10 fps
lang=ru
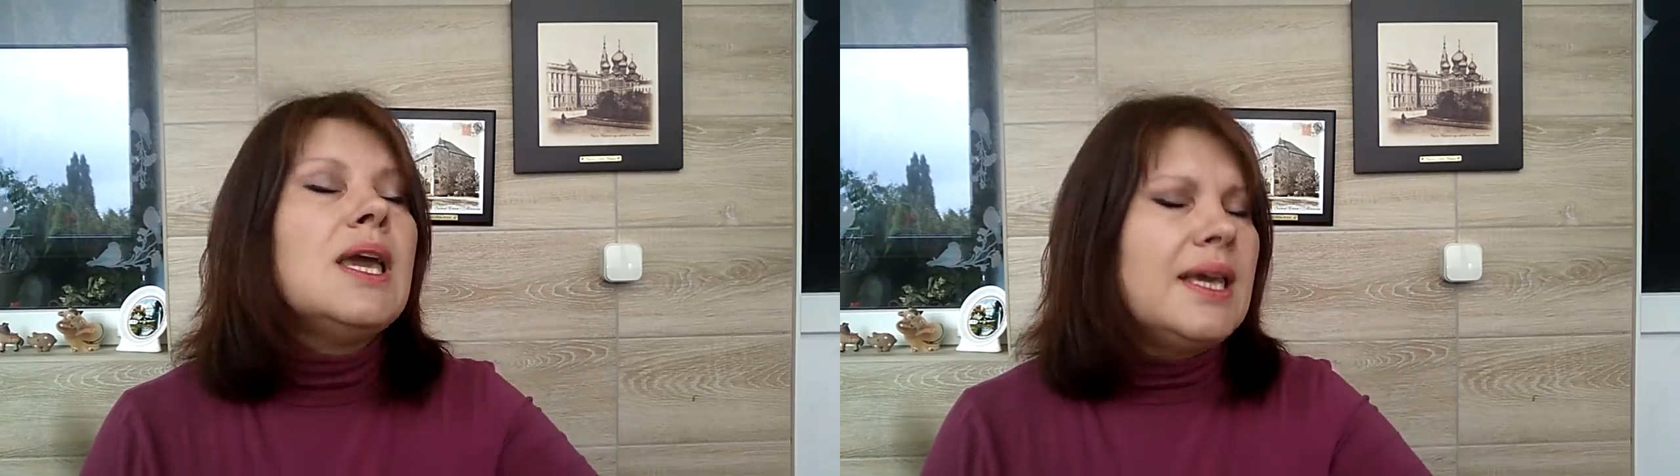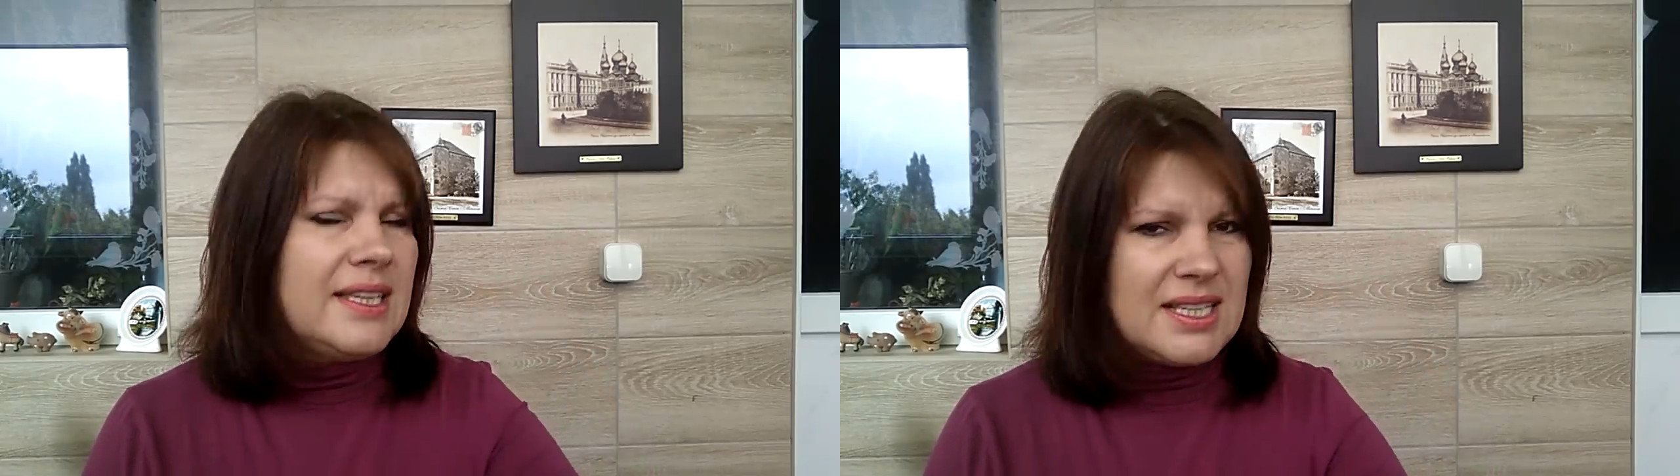
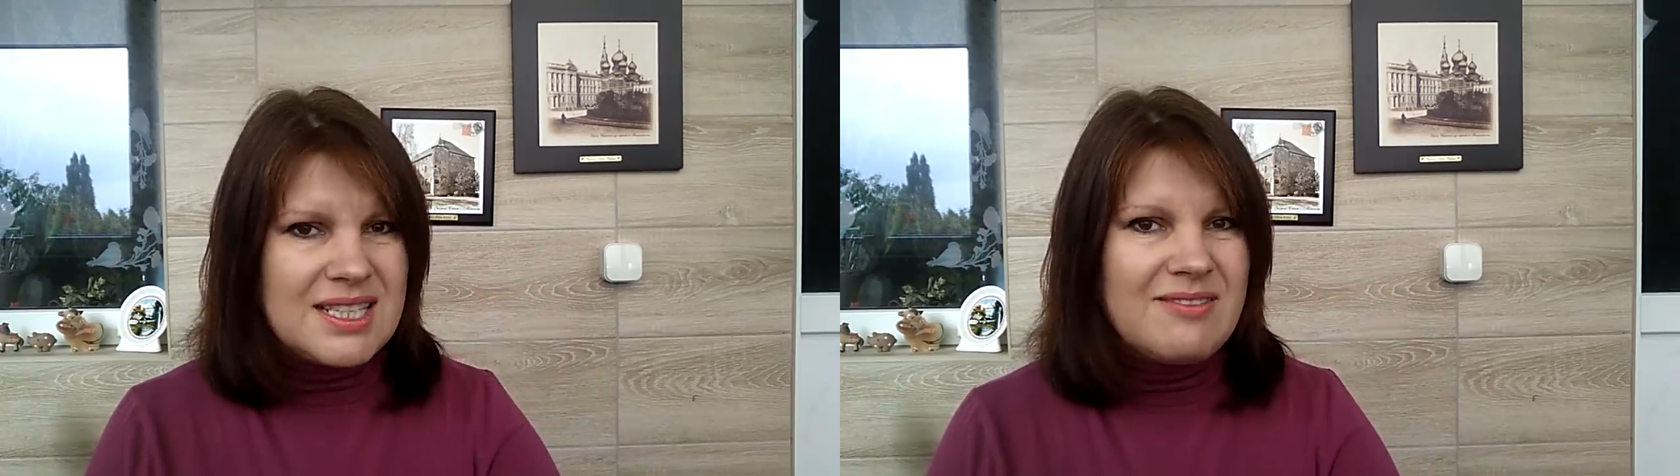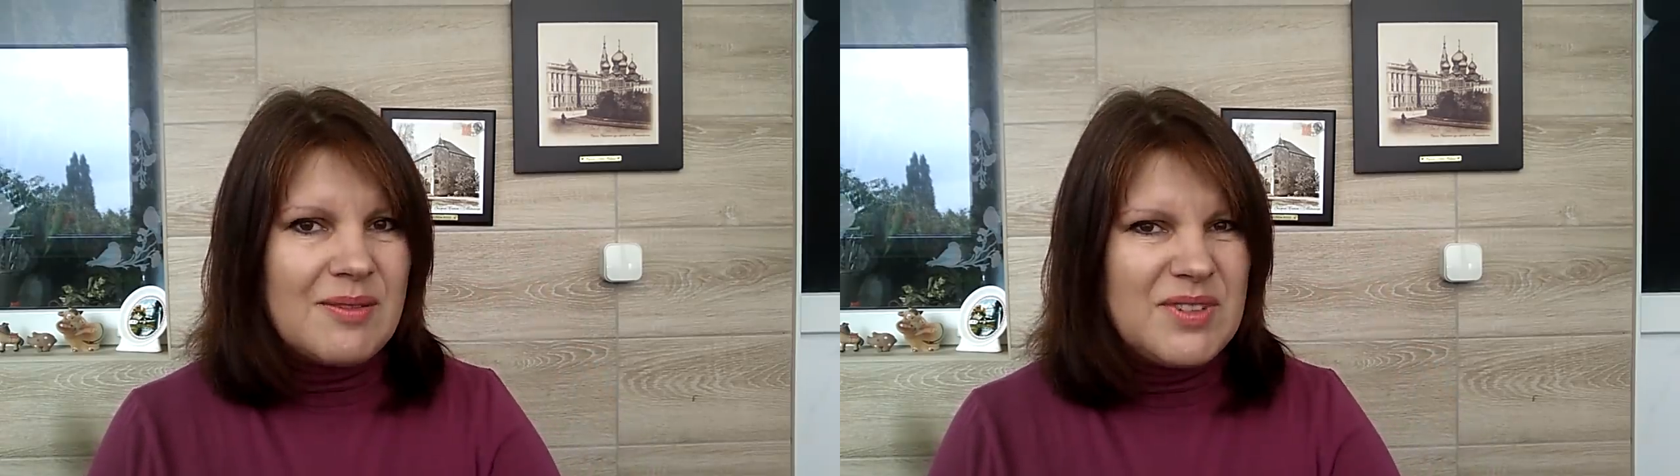Если
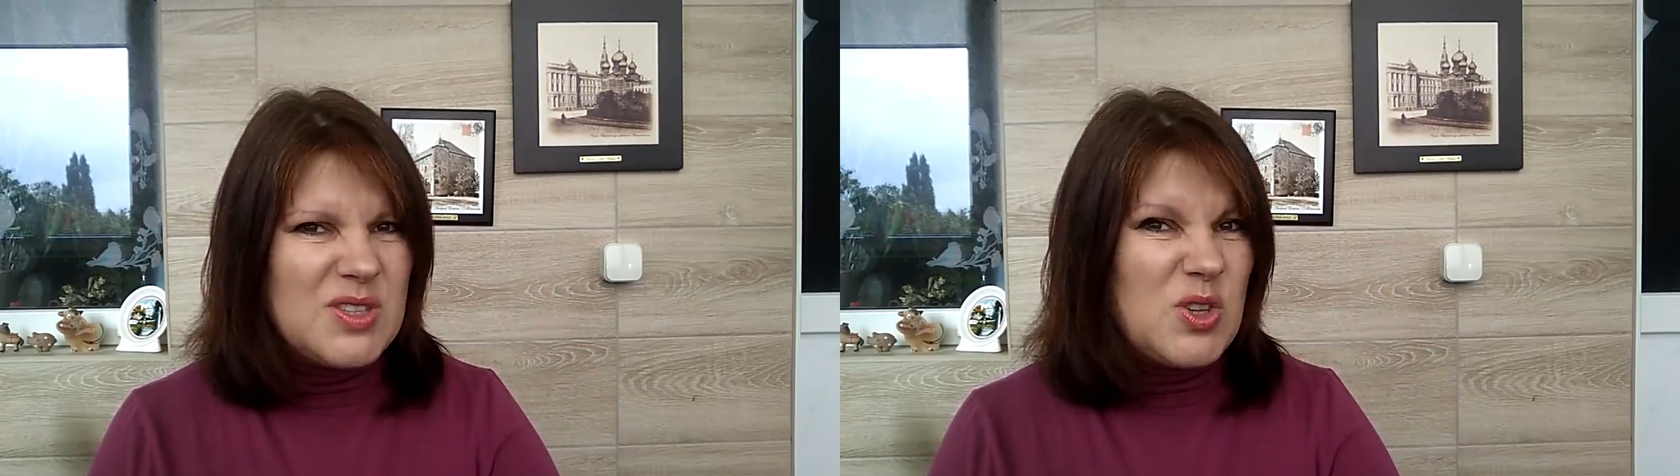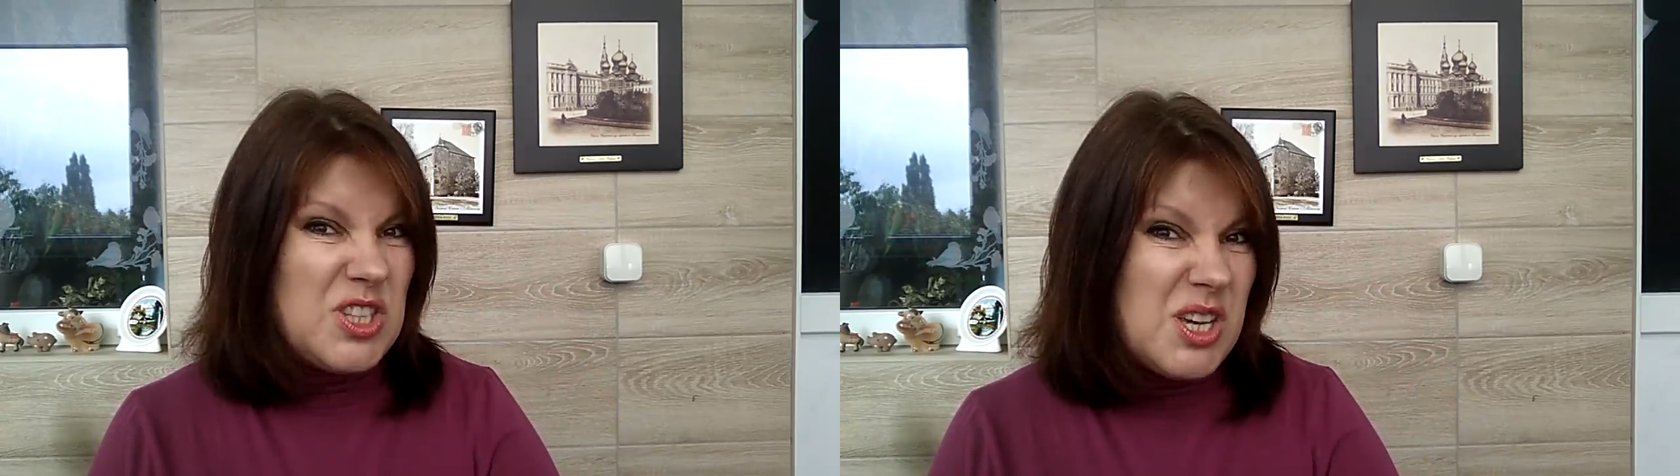вам
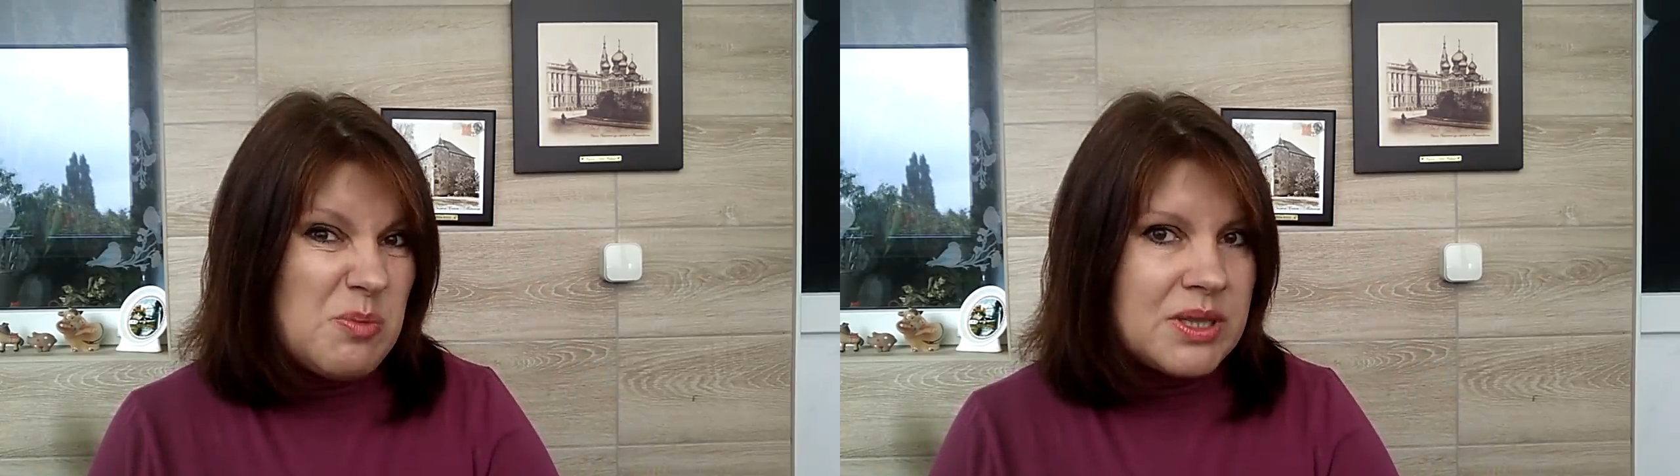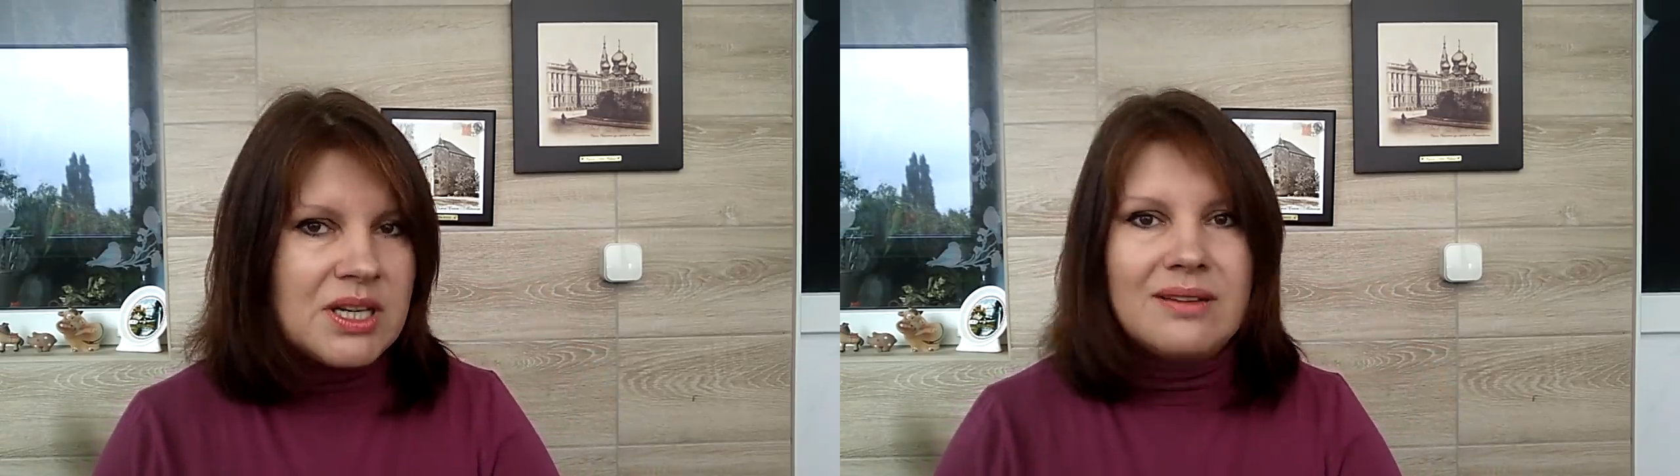видео не
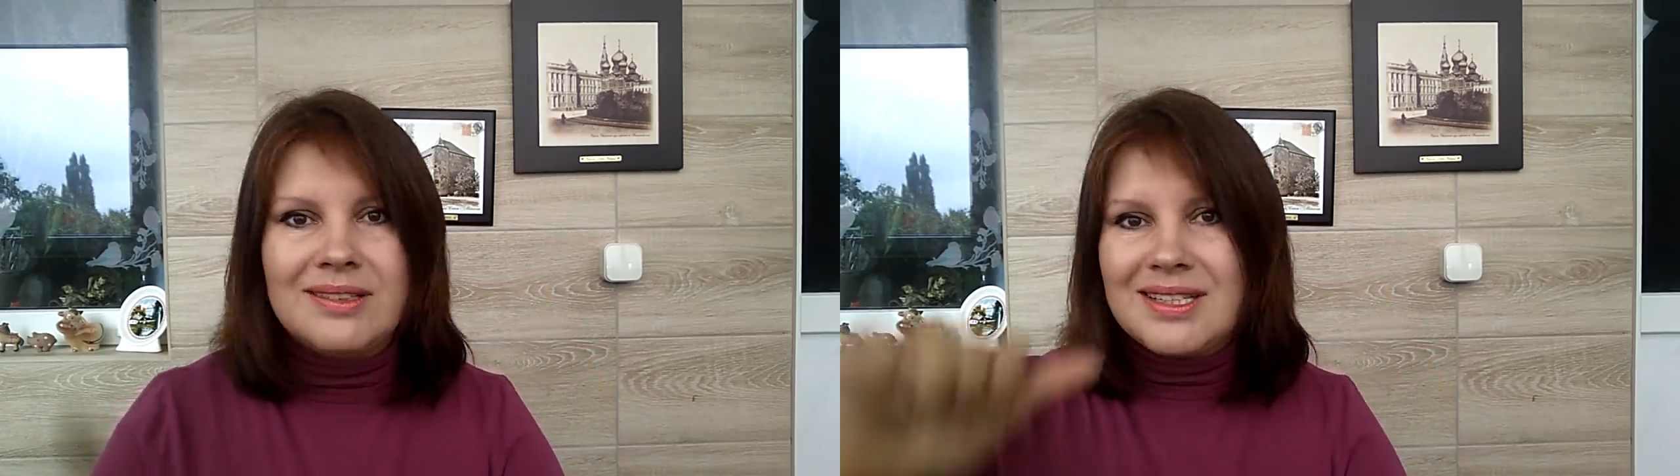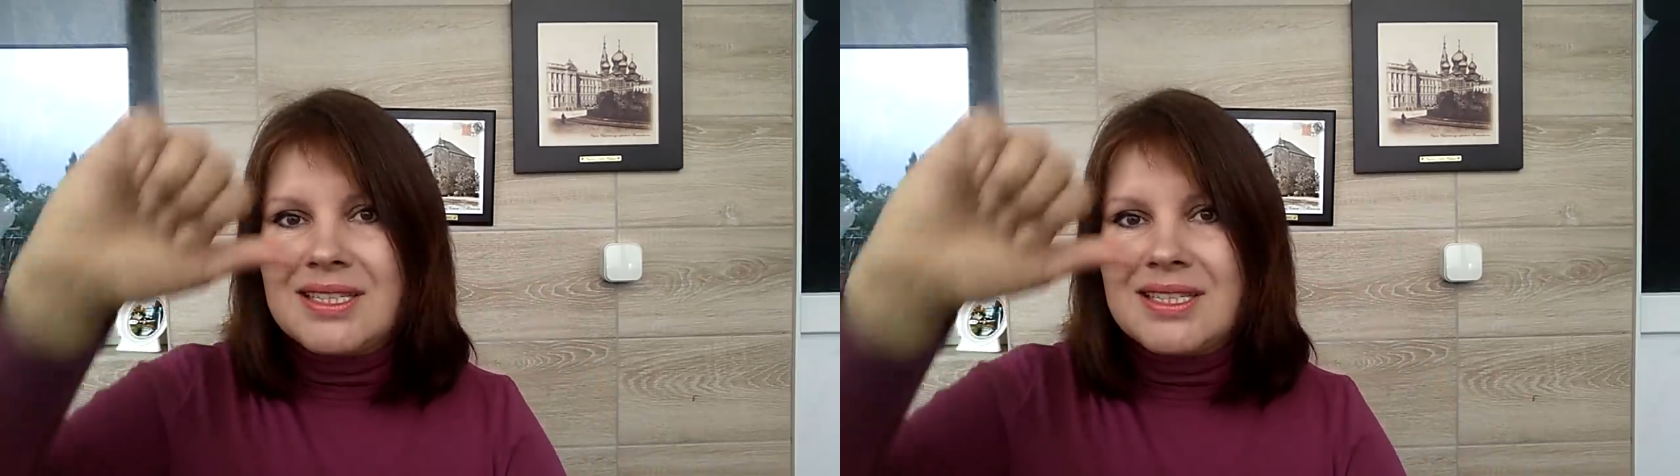понравилось,